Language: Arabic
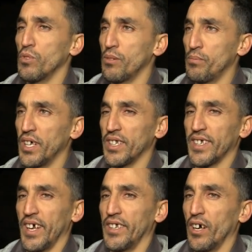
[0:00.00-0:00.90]
وللبلاد
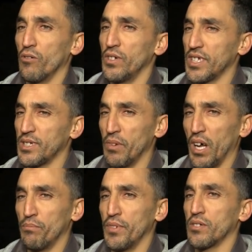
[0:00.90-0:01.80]
تاعنا
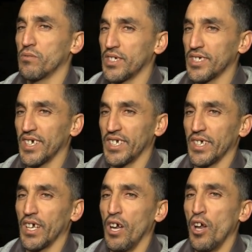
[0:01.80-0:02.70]
ولتبع عباس
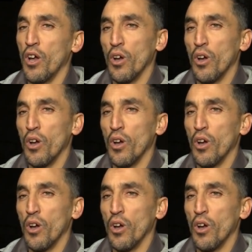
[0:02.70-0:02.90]
والجزائر كاع